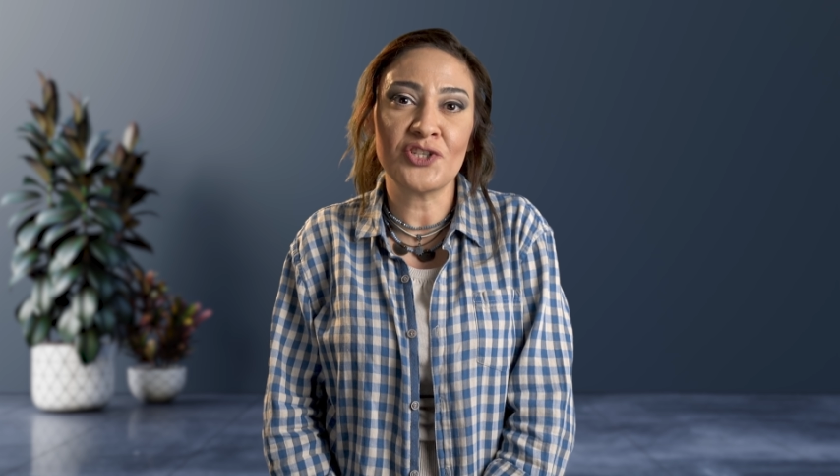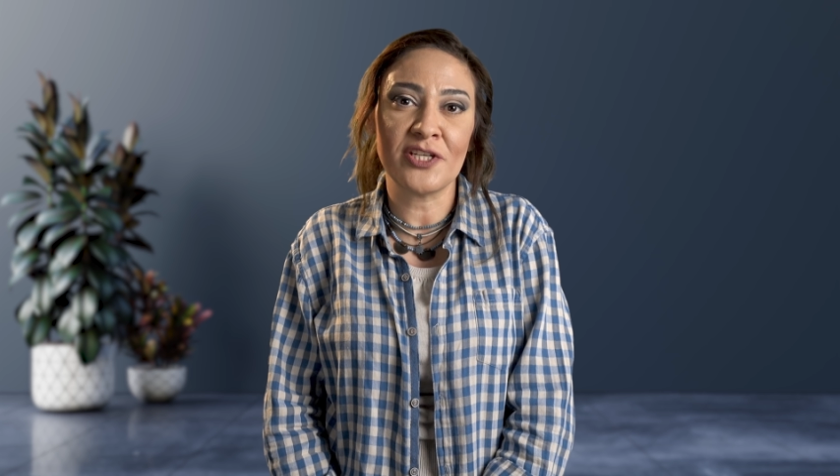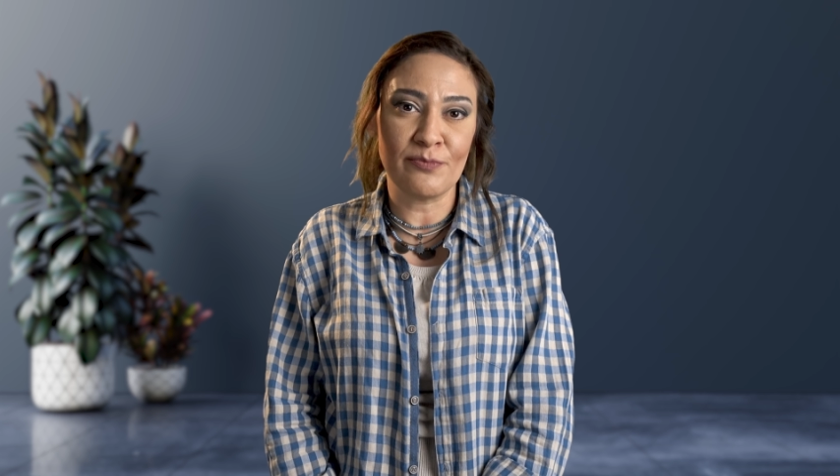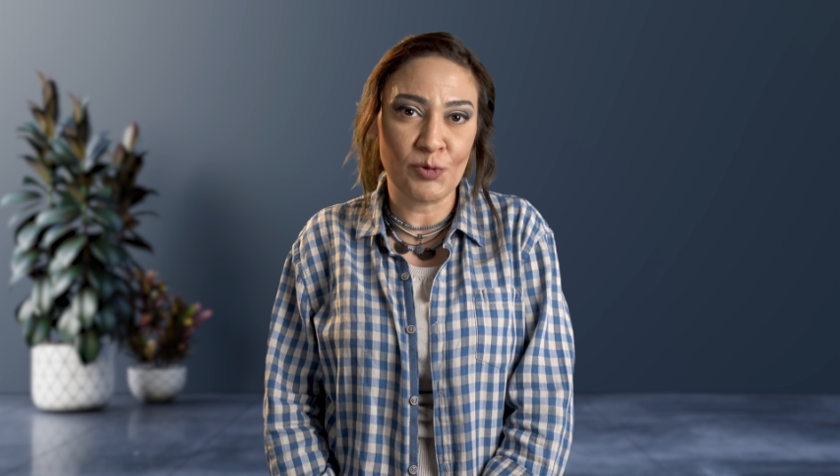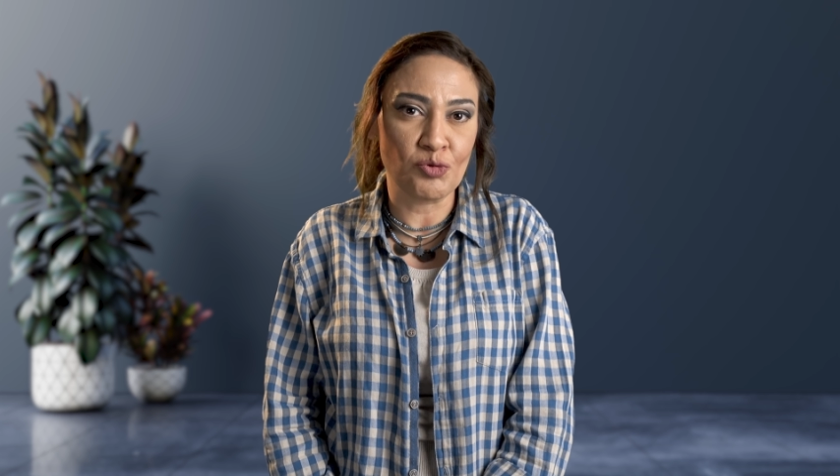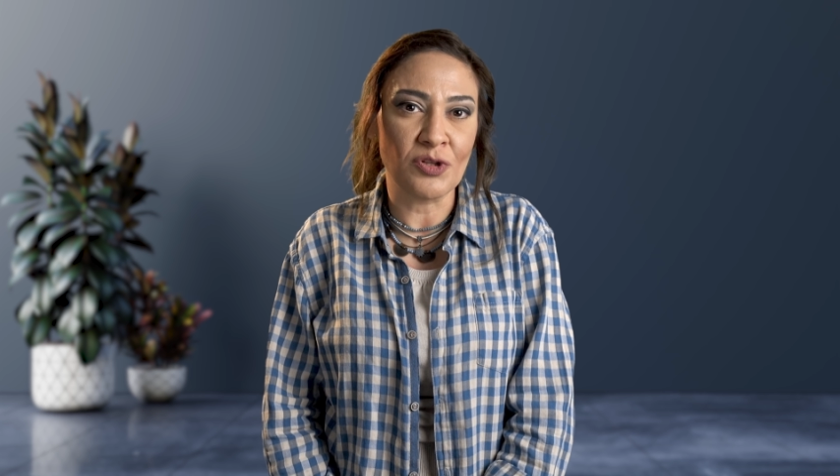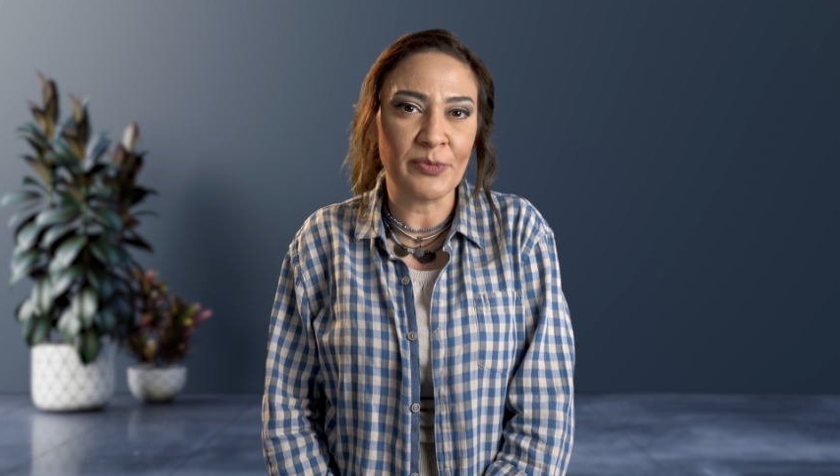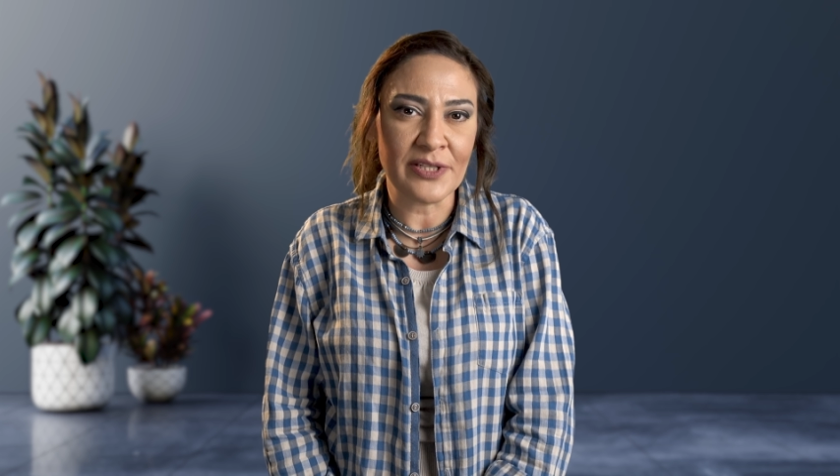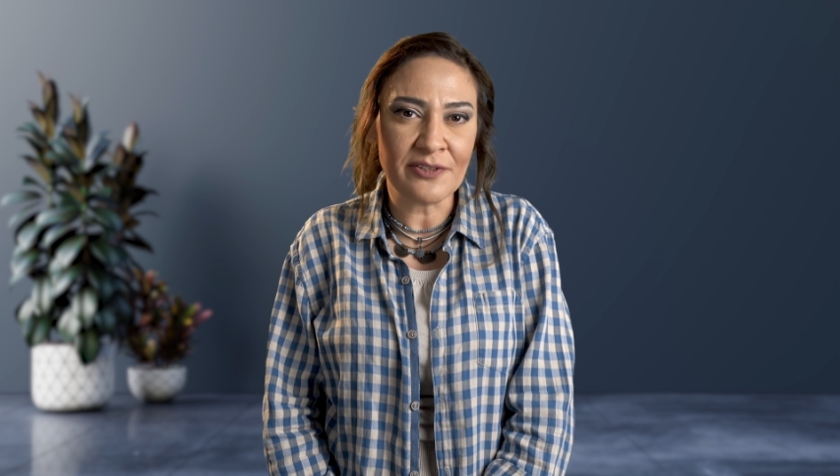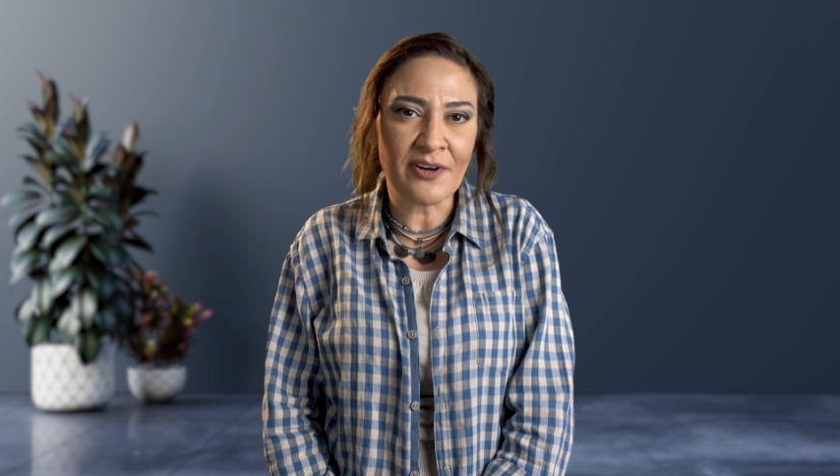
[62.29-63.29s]
çekilme
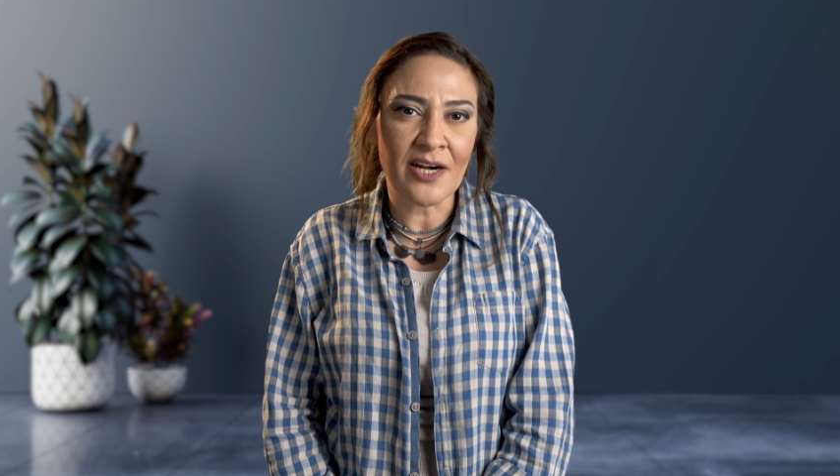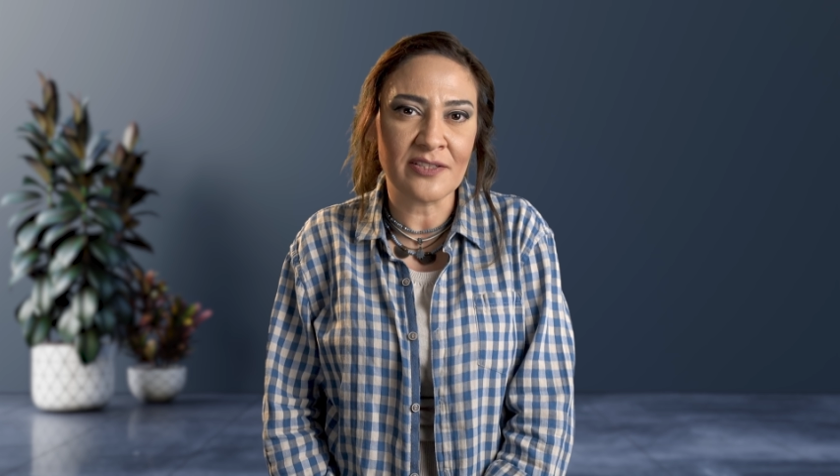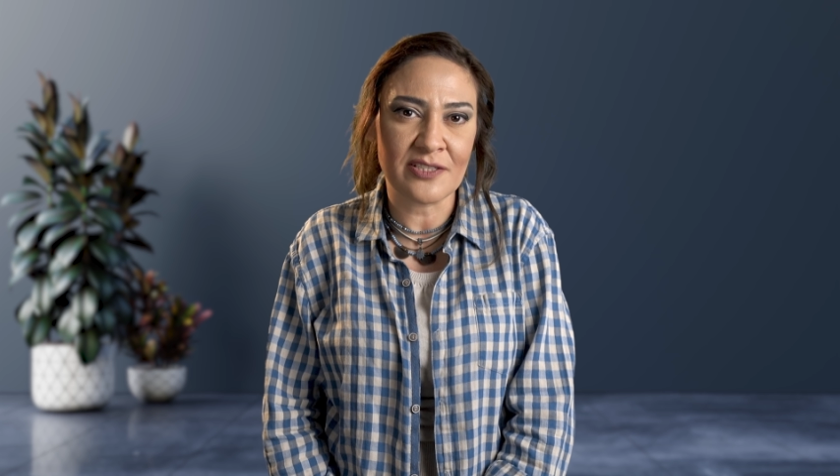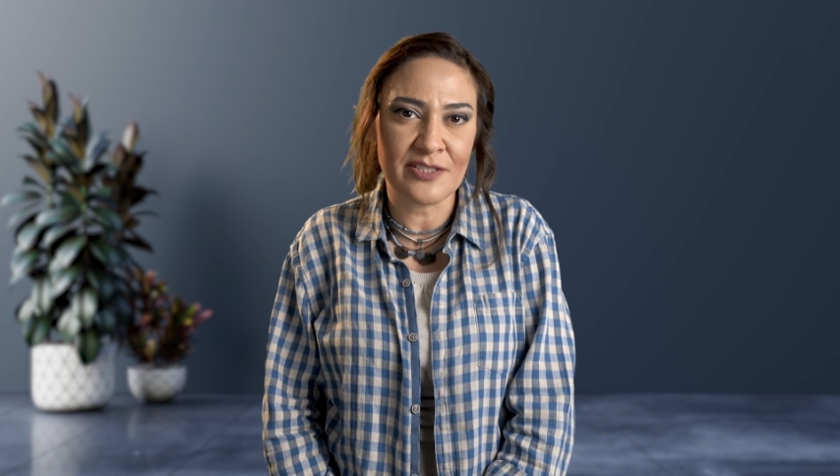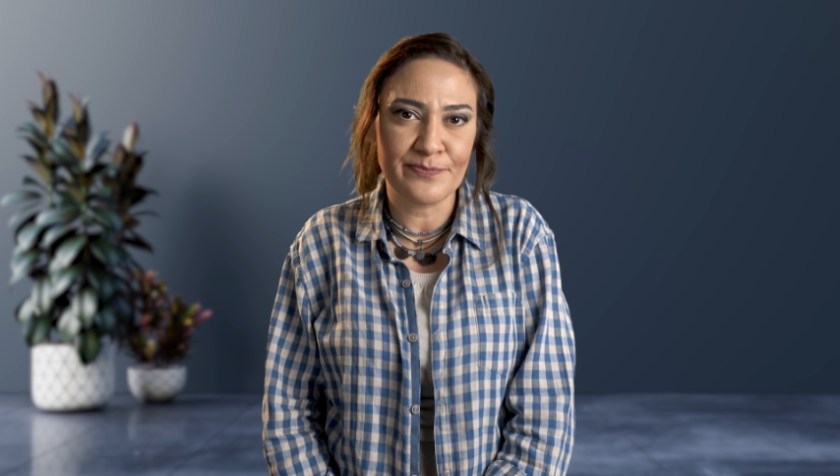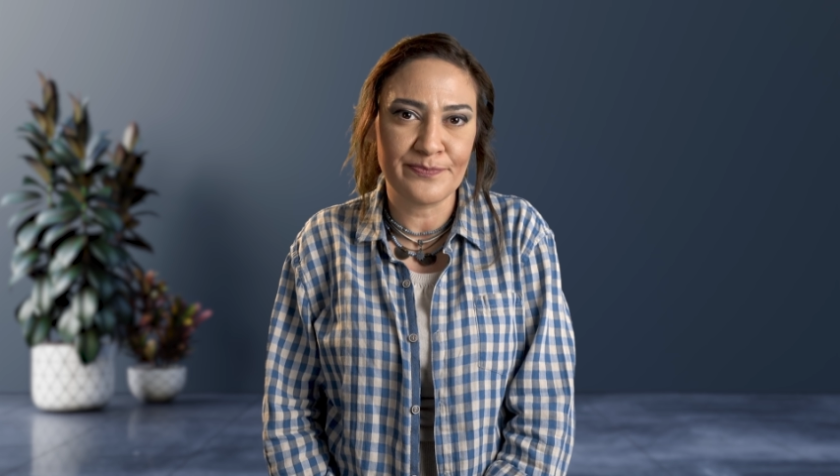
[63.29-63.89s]
uygulamaları vardır.